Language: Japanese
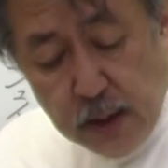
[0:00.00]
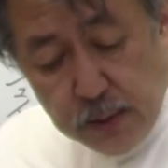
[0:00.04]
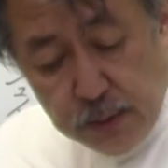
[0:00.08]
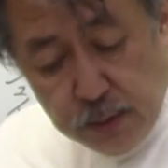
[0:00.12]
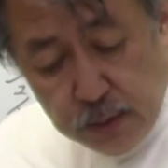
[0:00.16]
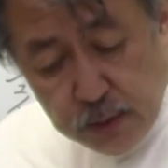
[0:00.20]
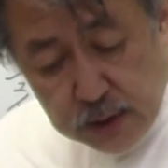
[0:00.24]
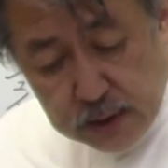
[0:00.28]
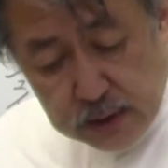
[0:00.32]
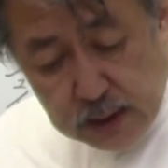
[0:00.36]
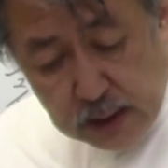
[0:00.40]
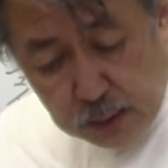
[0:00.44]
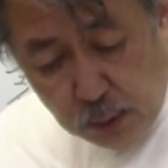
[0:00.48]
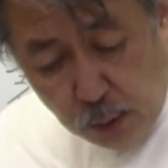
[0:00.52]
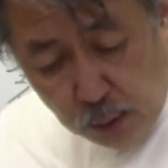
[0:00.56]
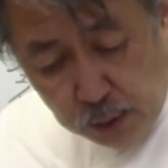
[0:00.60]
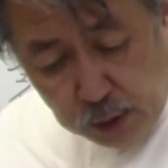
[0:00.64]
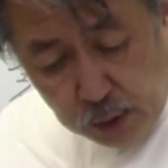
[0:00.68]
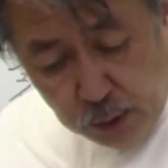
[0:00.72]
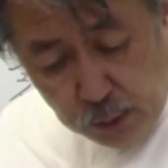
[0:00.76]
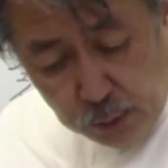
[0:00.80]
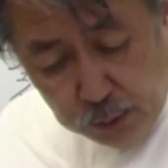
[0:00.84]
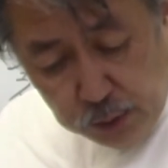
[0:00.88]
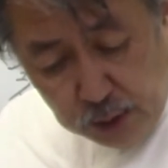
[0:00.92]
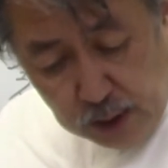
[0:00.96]
古さ故
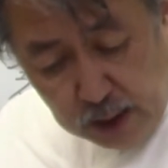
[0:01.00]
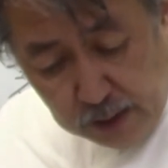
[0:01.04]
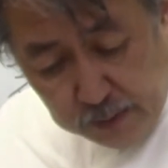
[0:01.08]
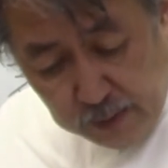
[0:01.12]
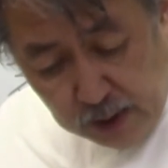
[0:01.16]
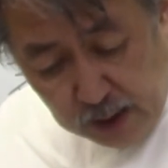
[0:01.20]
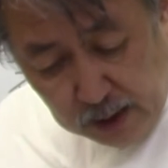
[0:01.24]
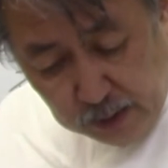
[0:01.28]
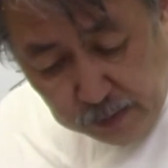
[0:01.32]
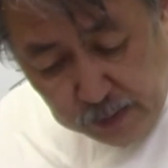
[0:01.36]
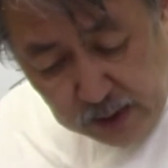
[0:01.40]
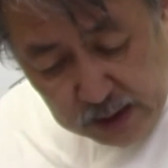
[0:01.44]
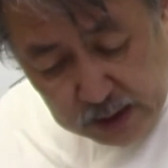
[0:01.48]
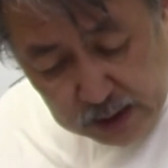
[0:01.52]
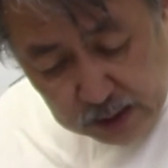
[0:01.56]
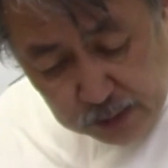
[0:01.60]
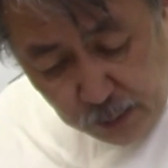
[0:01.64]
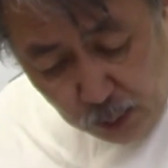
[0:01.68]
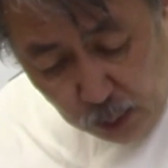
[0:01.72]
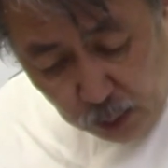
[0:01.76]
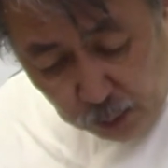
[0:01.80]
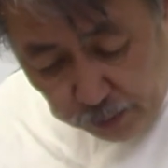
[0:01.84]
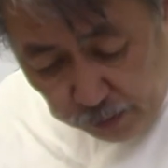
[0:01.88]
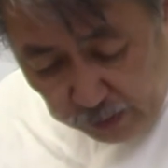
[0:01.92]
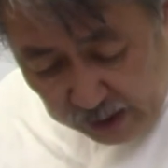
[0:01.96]
郷の山や水
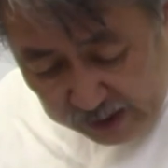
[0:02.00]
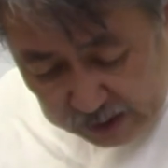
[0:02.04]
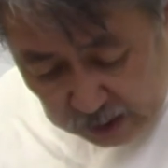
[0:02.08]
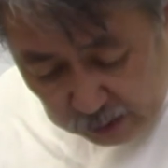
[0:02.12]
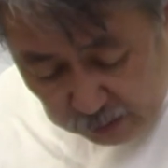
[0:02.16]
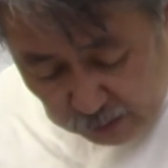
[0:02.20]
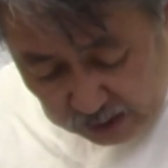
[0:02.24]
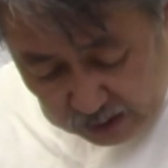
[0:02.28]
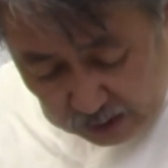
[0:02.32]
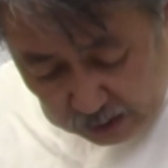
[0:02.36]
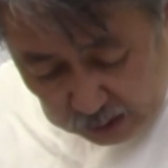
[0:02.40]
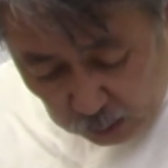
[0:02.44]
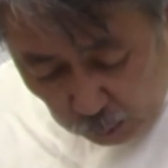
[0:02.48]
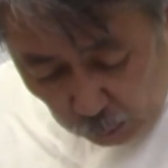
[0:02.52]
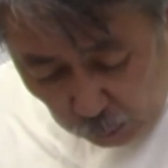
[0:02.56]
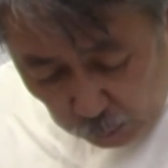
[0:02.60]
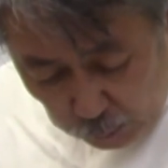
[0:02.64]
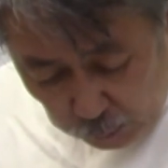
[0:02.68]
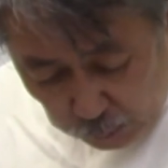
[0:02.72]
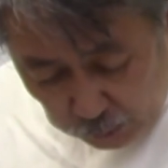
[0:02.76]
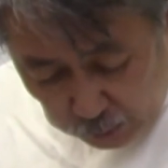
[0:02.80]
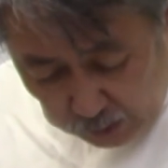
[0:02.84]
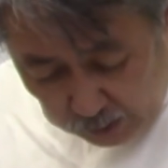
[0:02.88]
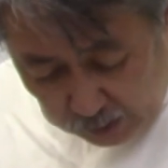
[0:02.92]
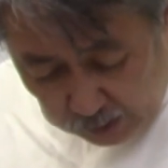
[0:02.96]
もますます遠
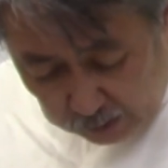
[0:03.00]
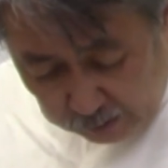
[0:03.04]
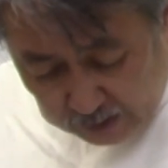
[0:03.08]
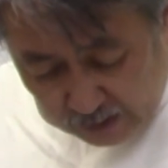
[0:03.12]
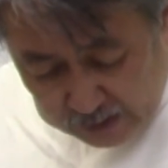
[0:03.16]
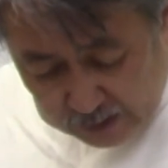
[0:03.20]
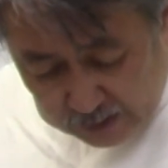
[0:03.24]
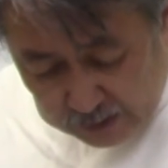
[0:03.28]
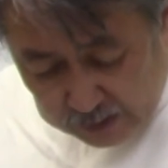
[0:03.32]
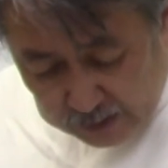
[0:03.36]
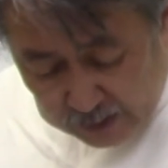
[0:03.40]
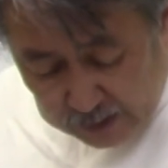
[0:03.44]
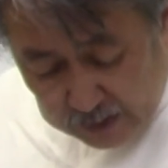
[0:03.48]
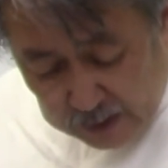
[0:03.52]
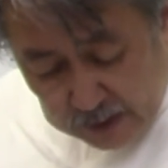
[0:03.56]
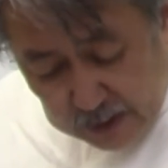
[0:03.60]
くなります。